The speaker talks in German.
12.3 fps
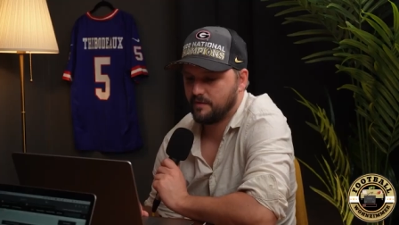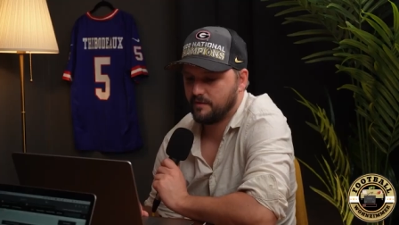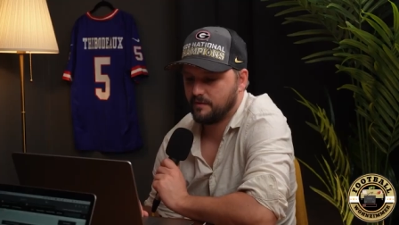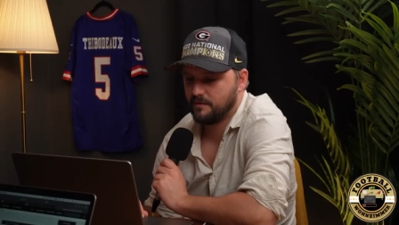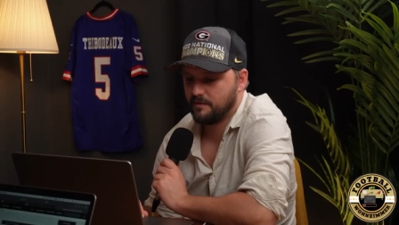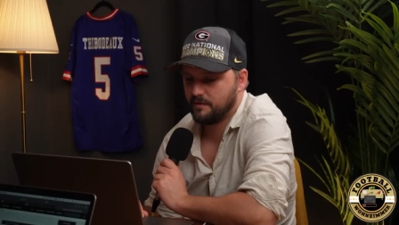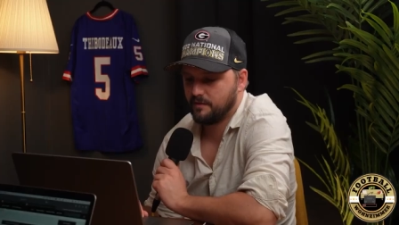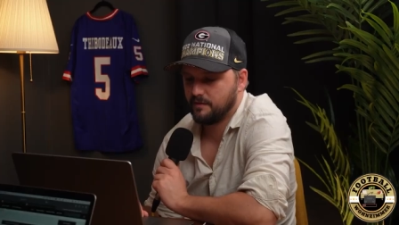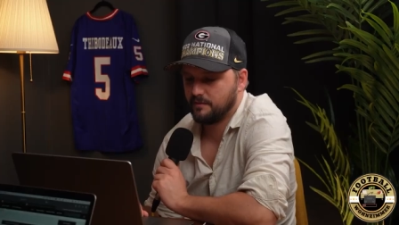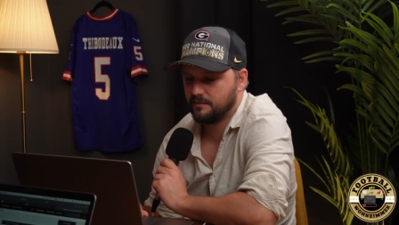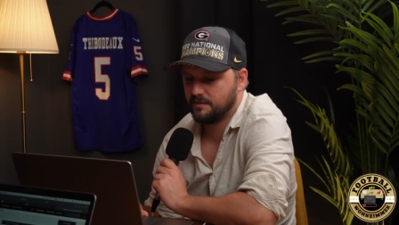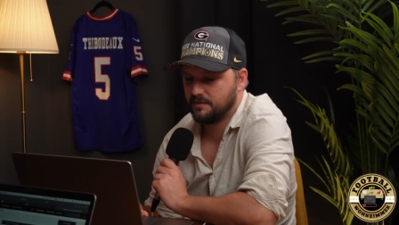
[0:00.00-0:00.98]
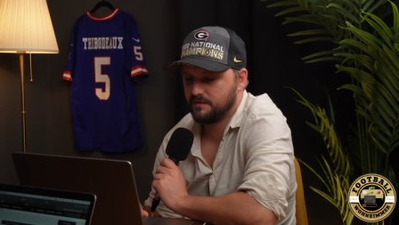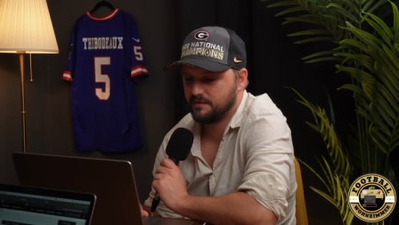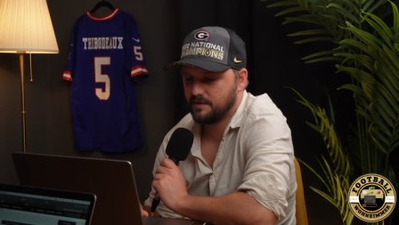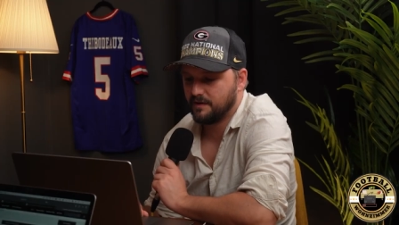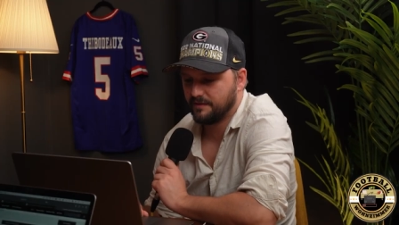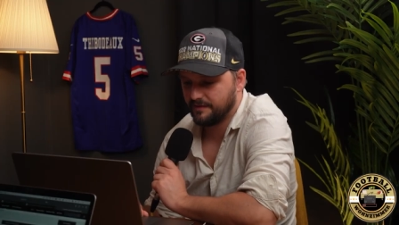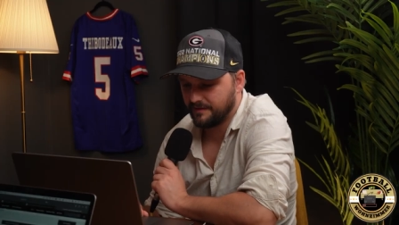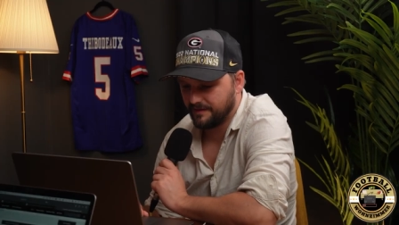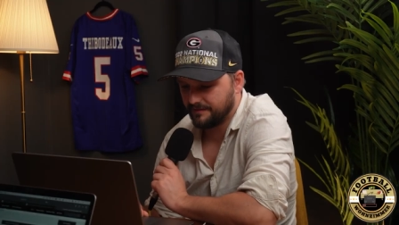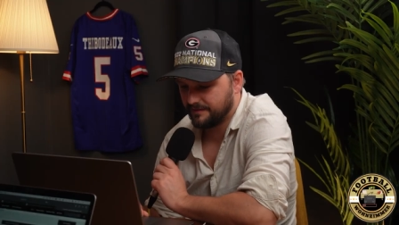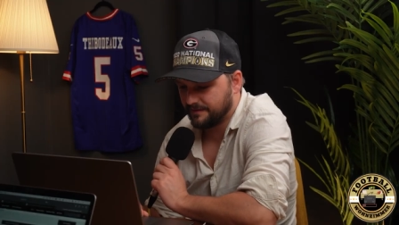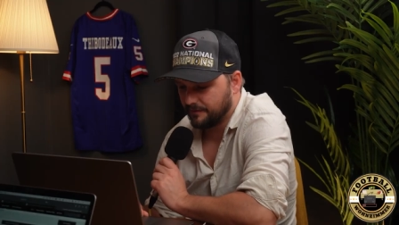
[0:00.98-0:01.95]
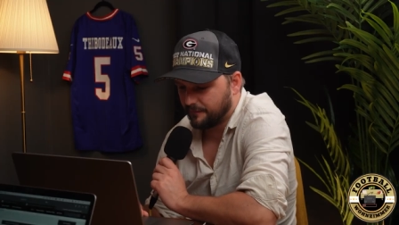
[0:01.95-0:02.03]
wäre, äh, dies, also der,
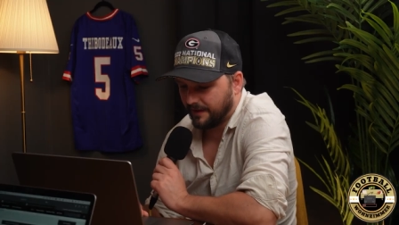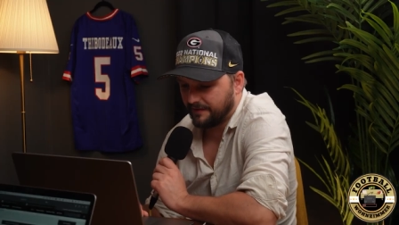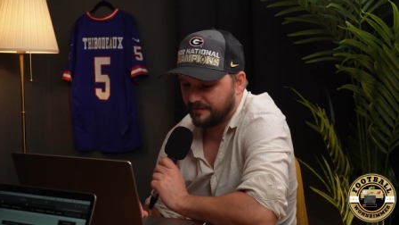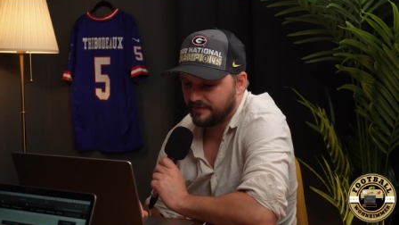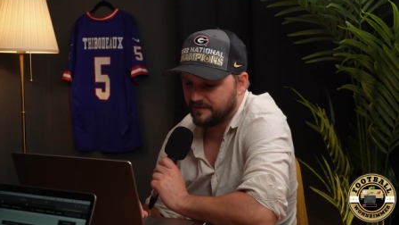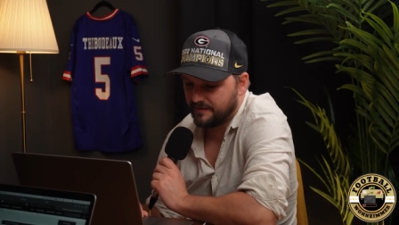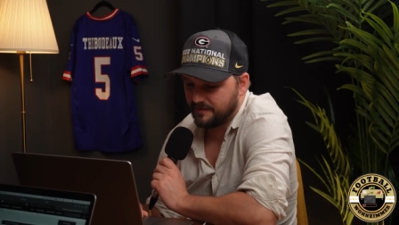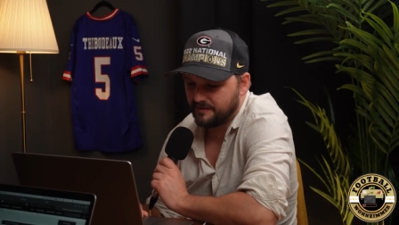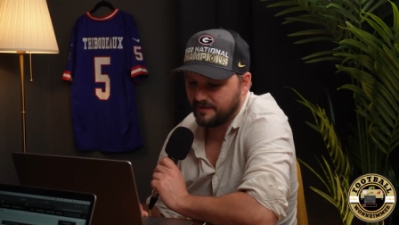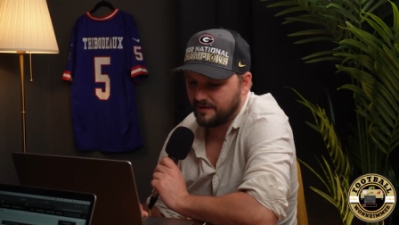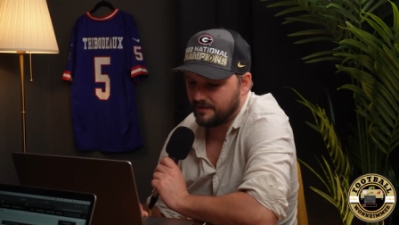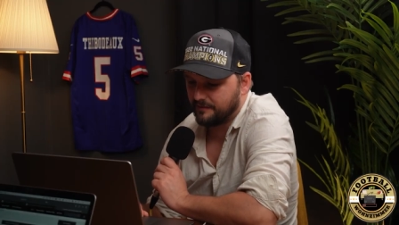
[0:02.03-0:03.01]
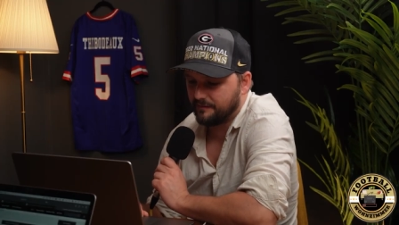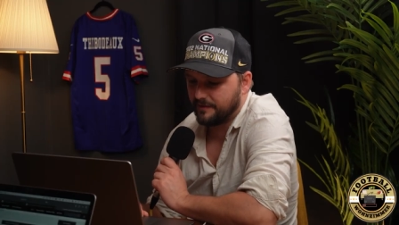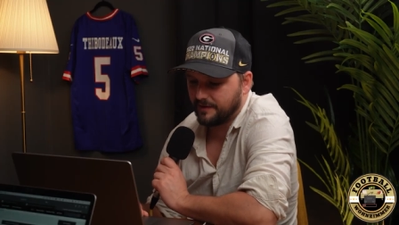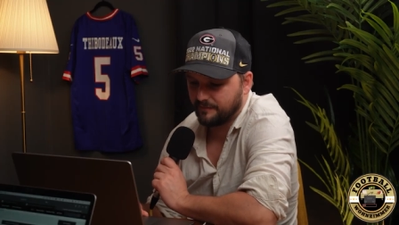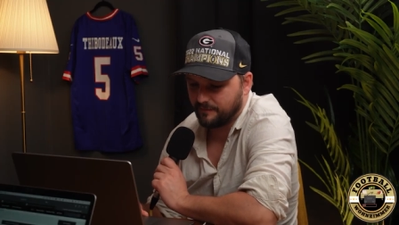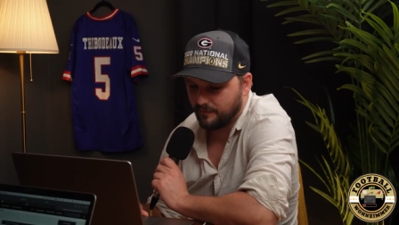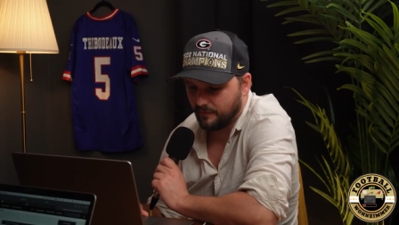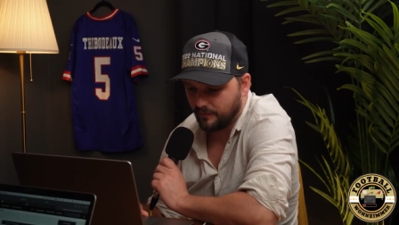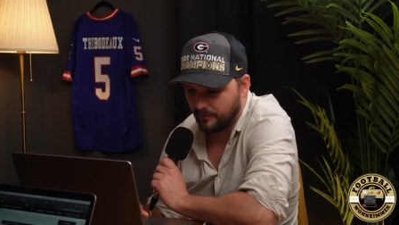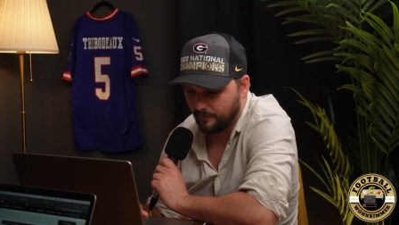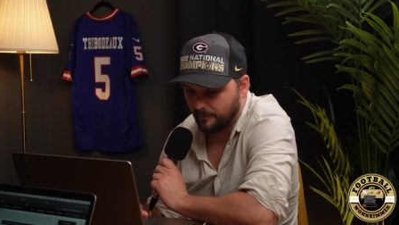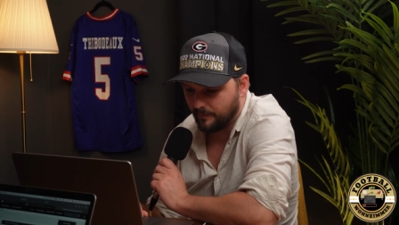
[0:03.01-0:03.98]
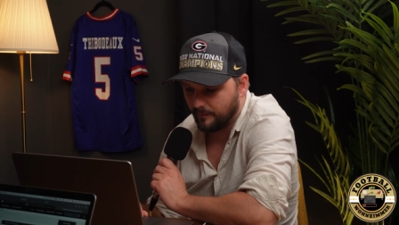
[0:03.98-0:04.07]
die Differenz ist dieses Jahr ein Wert von
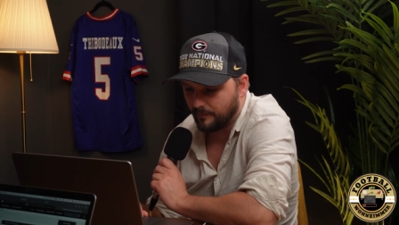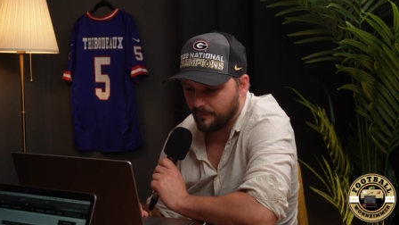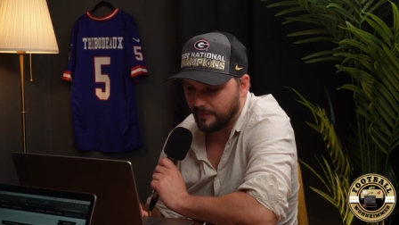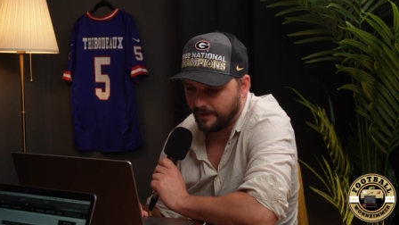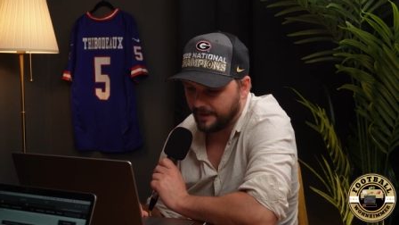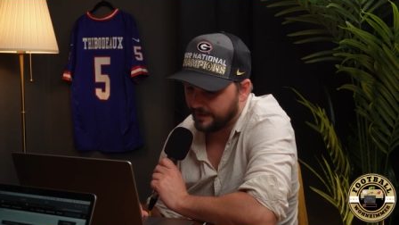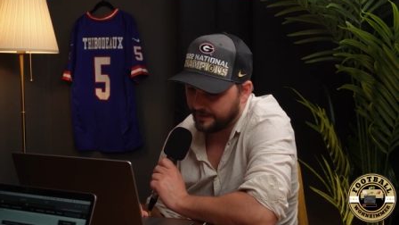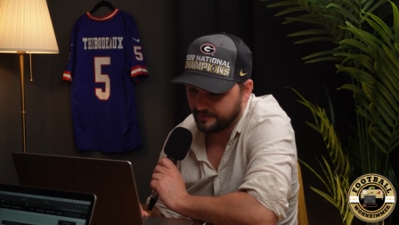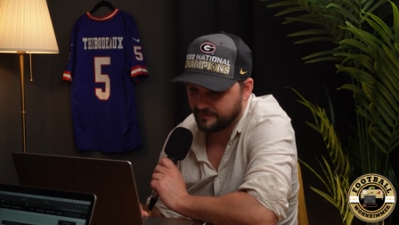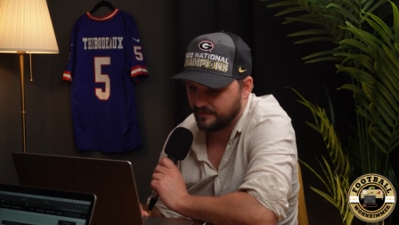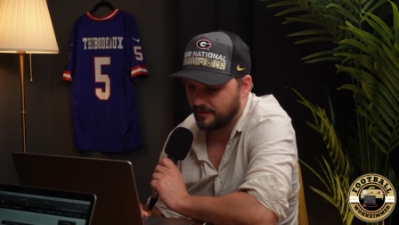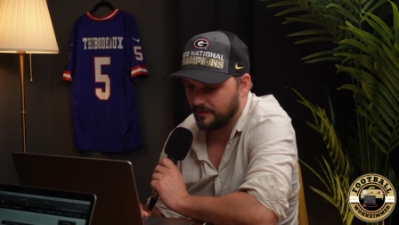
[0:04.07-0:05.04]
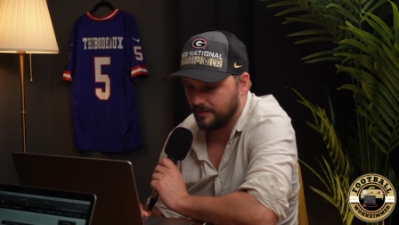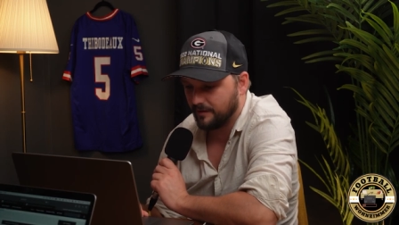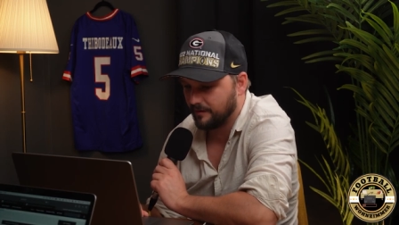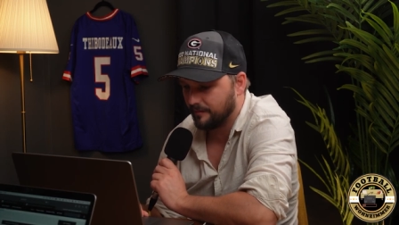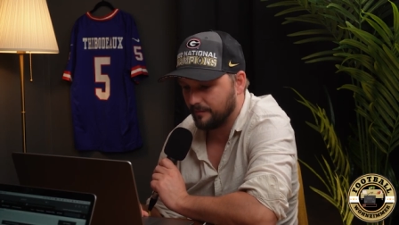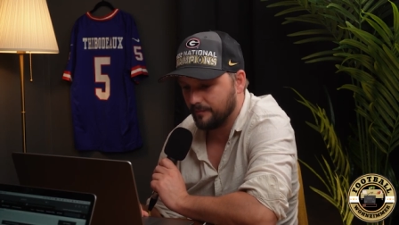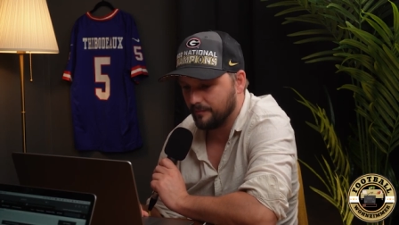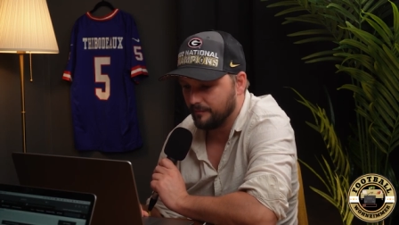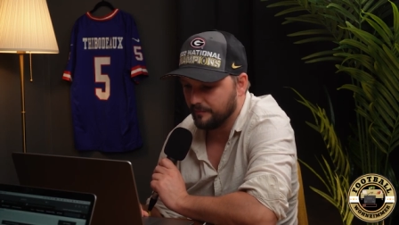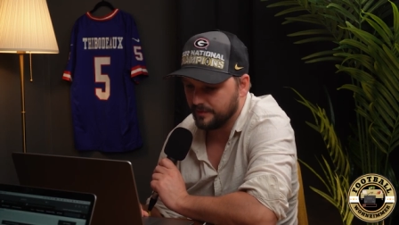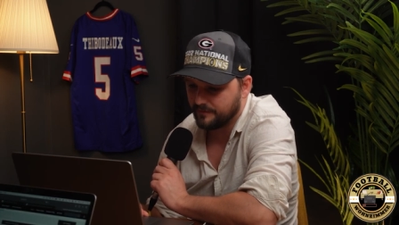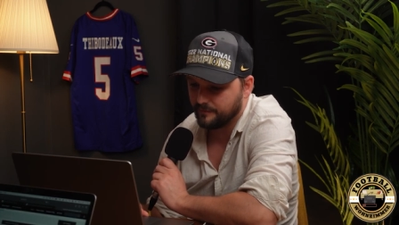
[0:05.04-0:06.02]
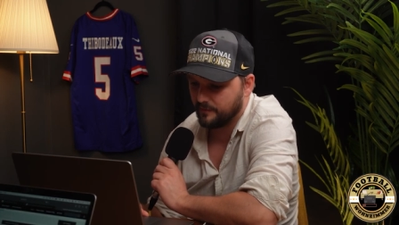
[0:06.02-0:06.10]
einem extra
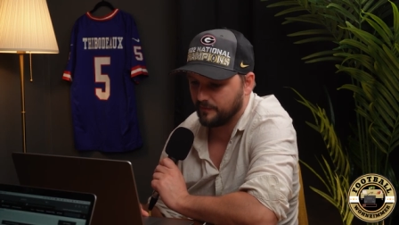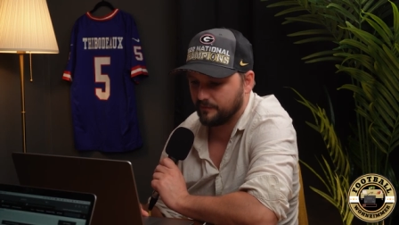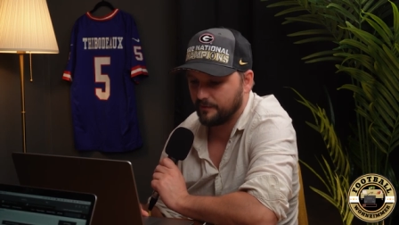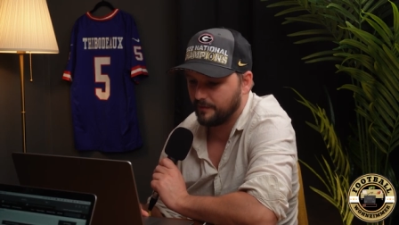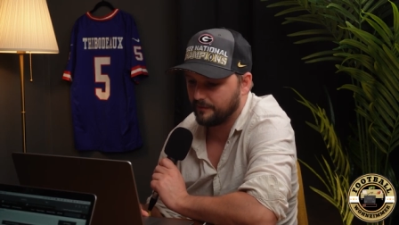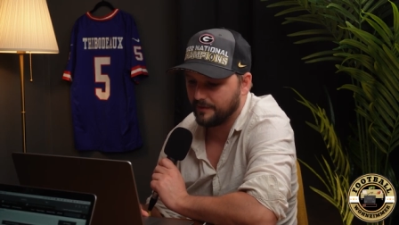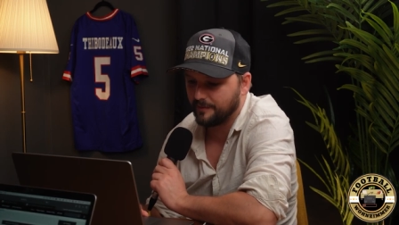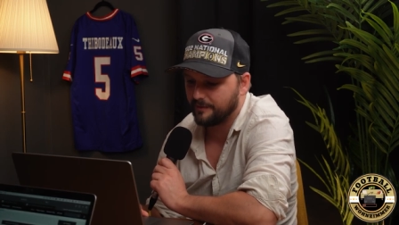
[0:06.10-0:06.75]
mit First Round.